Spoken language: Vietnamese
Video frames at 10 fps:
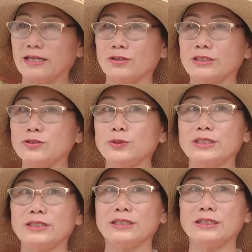coi như duy
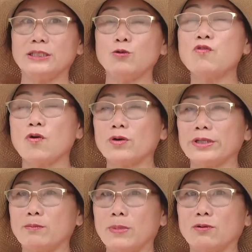trì cái khu phố
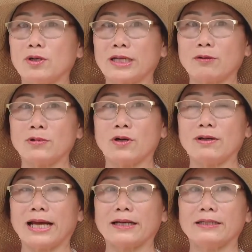kiểu mẫu đó, trong đó
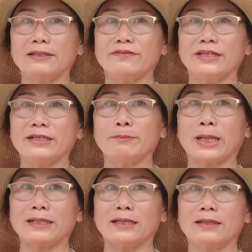các cái về cái
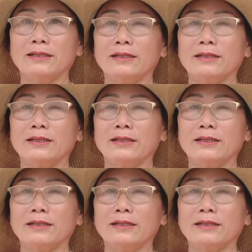mặt là